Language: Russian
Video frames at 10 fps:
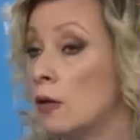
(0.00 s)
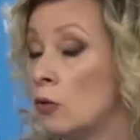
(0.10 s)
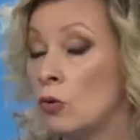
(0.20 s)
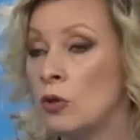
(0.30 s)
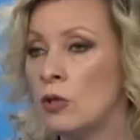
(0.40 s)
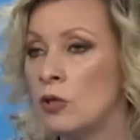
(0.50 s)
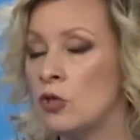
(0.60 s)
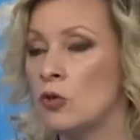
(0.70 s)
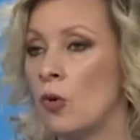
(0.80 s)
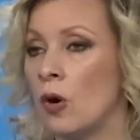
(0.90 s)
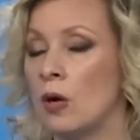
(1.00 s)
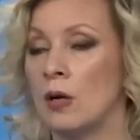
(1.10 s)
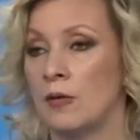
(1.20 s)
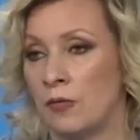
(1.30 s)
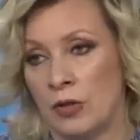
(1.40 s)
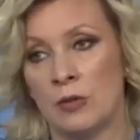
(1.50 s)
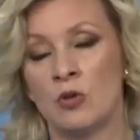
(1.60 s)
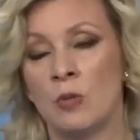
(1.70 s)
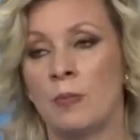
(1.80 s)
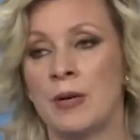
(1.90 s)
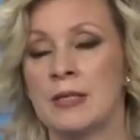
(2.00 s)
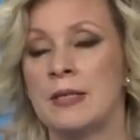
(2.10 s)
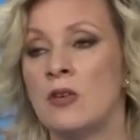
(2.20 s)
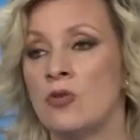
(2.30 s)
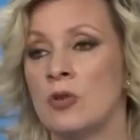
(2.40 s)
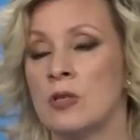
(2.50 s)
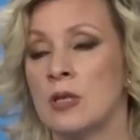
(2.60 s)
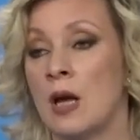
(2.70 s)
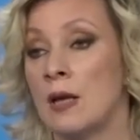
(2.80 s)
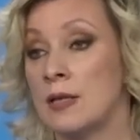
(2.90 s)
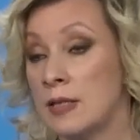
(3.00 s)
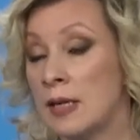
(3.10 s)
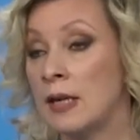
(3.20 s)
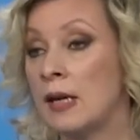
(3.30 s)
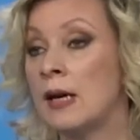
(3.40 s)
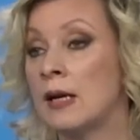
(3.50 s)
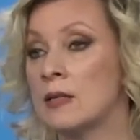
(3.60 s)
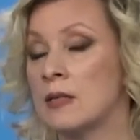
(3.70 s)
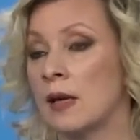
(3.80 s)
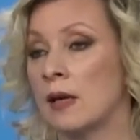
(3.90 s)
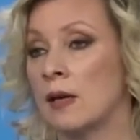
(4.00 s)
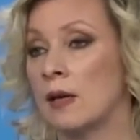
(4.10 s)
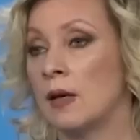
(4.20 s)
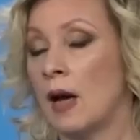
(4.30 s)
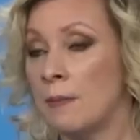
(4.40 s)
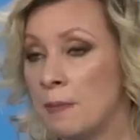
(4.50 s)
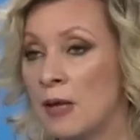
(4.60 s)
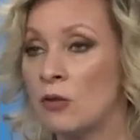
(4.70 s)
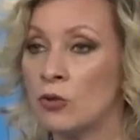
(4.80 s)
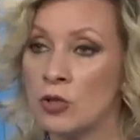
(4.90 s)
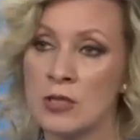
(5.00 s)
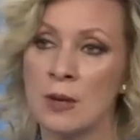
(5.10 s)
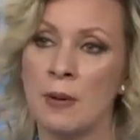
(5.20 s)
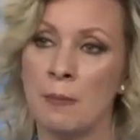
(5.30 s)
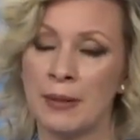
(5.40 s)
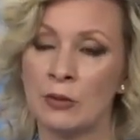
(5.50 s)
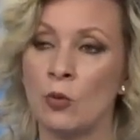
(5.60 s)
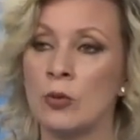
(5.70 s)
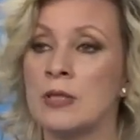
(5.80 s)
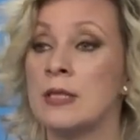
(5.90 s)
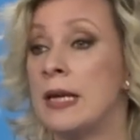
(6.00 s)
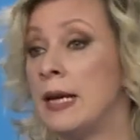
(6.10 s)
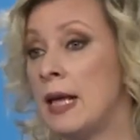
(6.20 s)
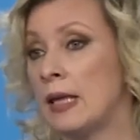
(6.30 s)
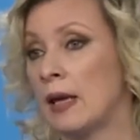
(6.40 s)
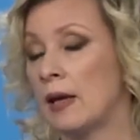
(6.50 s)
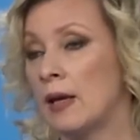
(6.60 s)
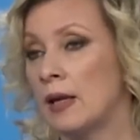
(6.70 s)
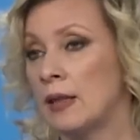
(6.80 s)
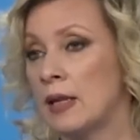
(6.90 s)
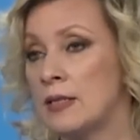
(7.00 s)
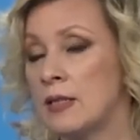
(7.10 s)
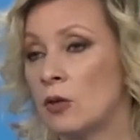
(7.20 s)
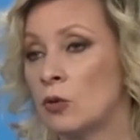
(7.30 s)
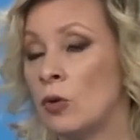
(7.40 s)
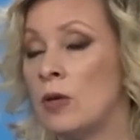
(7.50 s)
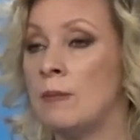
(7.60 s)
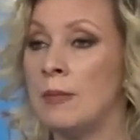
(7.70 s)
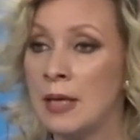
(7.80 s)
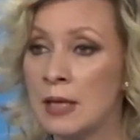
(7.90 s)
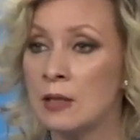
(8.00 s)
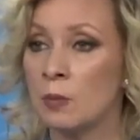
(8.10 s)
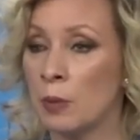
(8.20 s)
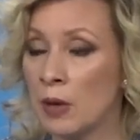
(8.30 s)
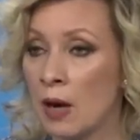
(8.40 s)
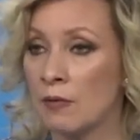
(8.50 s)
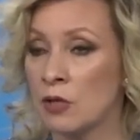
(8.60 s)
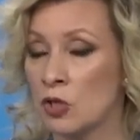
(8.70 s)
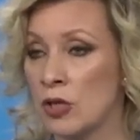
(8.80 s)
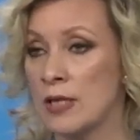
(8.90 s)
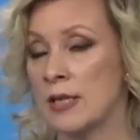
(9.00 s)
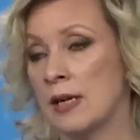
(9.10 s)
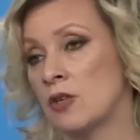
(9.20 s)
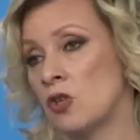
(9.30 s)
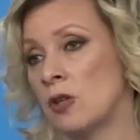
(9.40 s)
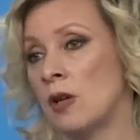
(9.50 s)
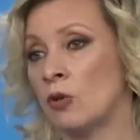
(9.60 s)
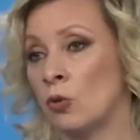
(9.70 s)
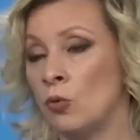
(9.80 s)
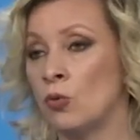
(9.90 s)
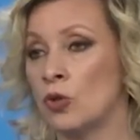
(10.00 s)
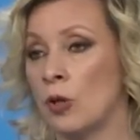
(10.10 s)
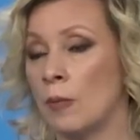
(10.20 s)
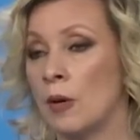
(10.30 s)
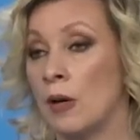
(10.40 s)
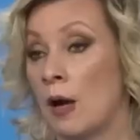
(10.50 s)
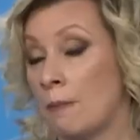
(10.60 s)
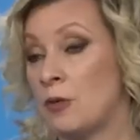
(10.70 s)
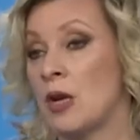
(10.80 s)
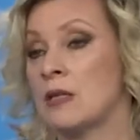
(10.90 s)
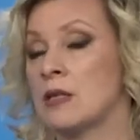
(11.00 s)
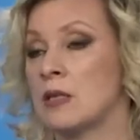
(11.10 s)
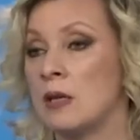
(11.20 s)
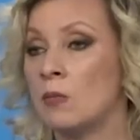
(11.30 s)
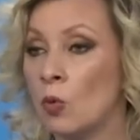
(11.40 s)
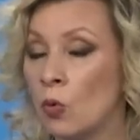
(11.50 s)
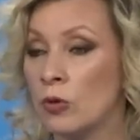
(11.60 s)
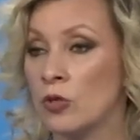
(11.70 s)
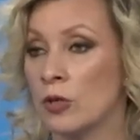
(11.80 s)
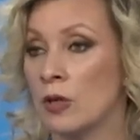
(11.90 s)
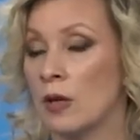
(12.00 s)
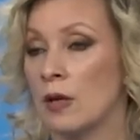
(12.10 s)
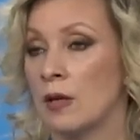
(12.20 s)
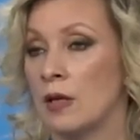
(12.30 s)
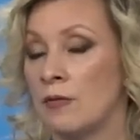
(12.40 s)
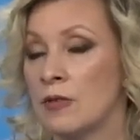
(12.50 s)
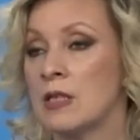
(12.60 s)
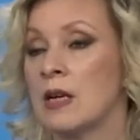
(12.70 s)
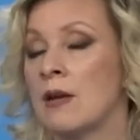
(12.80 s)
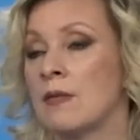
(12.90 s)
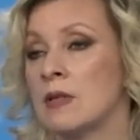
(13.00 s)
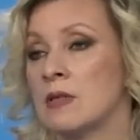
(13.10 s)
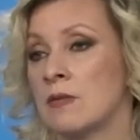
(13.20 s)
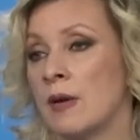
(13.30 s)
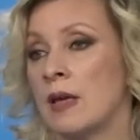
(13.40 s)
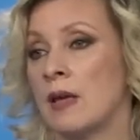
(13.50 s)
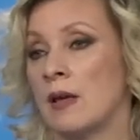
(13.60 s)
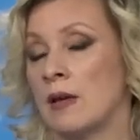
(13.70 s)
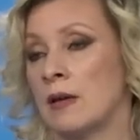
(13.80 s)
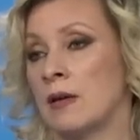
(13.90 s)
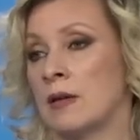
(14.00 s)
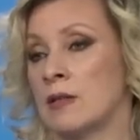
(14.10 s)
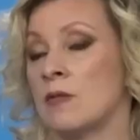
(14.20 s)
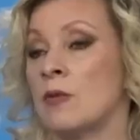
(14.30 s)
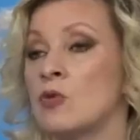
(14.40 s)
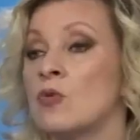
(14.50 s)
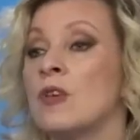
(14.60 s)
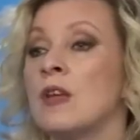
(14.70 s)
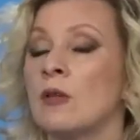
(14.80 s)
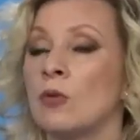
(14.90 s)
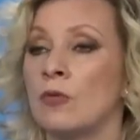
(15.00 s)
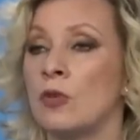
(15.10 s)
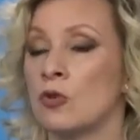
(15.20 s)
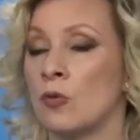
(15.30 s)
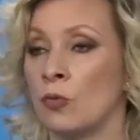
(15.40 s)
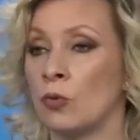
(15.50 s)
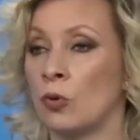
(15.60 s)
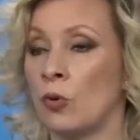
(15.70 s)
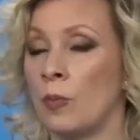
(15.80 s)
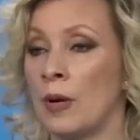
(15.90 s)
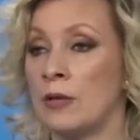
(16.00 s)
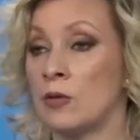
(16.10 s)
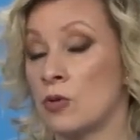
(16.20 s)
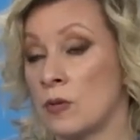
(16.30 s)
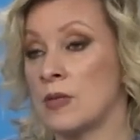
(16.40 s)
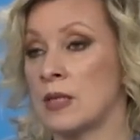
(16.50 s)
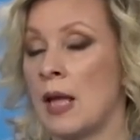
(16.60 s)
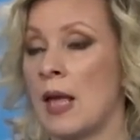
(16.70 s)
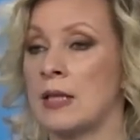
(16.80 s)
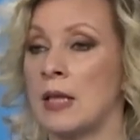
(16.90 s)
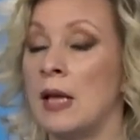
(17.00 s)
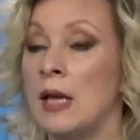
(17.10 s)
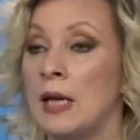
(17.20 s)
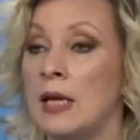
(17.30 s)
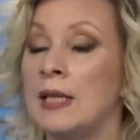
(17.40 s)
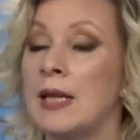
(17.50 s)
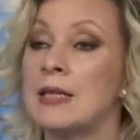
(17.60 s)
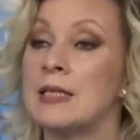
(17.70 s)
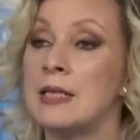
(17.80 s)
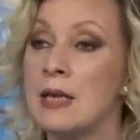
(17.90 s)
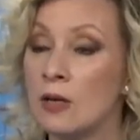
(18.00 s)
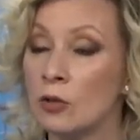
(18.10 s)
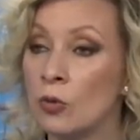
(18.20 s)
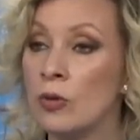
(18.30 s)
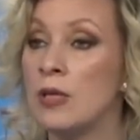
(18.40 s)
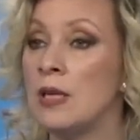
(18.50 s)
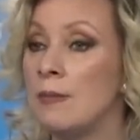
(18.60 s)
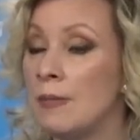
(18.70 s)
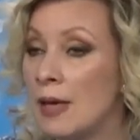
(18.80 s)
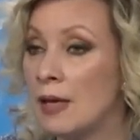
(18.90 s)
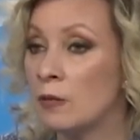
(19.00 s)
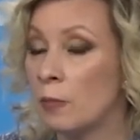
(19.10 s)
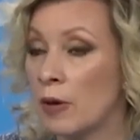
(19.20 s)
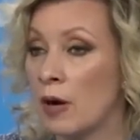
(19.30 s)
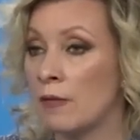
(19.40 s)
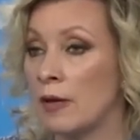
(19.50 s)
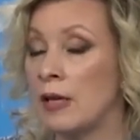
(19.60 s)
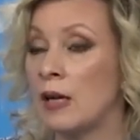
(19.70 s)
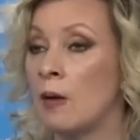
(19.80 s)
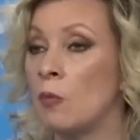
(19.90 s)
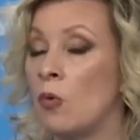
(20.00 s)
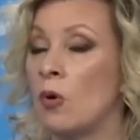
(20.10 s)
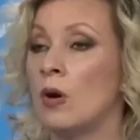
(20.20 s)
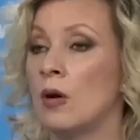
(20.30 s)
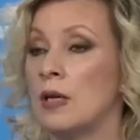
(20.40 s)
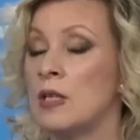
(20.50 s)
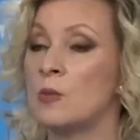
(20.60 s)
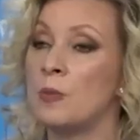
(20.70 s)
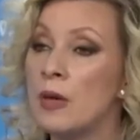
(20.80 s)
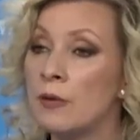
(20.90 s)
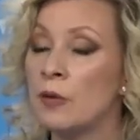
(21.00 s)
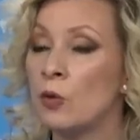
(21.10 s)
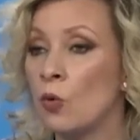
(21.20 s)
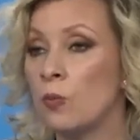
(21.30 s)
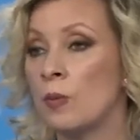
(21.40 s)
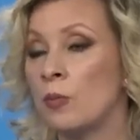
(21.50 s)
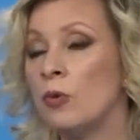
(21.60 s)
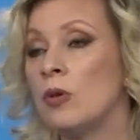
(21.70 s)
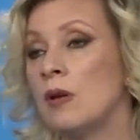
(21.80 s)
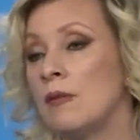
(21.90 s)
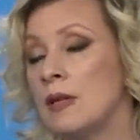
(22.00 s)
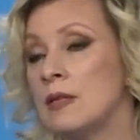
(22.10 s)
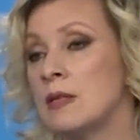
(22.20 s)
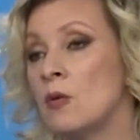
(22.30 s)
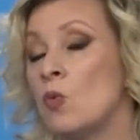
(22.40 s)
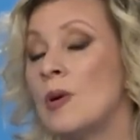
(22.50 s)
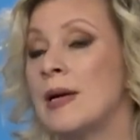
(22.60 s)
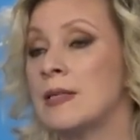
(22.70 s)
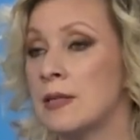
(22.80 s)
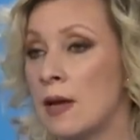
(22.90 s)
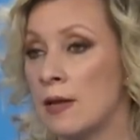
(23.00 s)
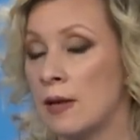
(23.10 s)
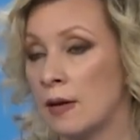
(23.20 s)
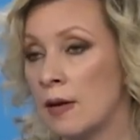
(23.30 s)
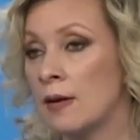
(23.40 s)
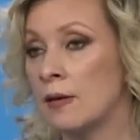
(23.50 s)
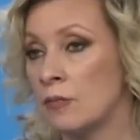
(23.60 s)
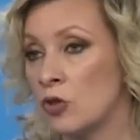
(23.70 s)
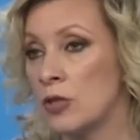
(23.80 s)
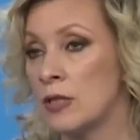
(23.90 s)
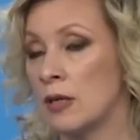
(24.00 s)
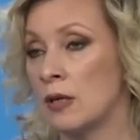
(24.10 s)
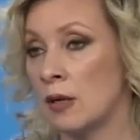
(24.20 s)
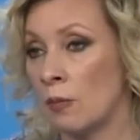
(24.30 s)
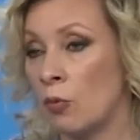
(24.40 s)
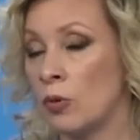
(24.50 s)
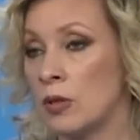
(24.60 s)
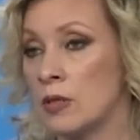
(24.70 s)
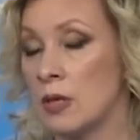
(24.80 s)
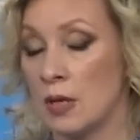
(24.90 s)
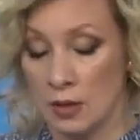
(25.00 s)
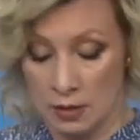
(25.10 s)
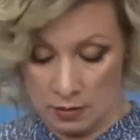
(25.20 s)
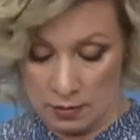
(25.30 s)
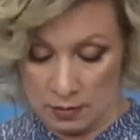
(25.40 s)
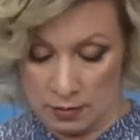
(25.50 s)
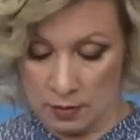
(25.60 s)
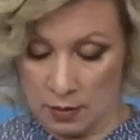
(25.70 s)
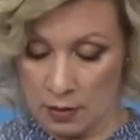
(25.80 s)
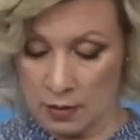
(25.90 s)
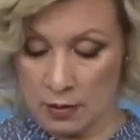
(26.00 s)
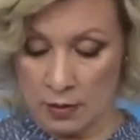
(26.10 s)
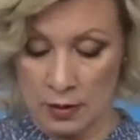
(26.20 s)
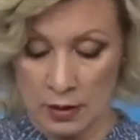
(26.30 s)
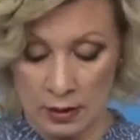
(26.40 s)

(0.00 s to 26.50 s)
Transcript: Ну и еще в этом же прослеживается сегрегация опять тот же самый подход деления на тех, кто имеет право жить, как считает нужным, общаться с кем хочет и выстраивать свои, а, свою суверенную внешнюю и внутреннюю политику самостоятельно, и на тех, кто не имеет права и кому из первой группы будут даваться указания, как им жить, работать а, и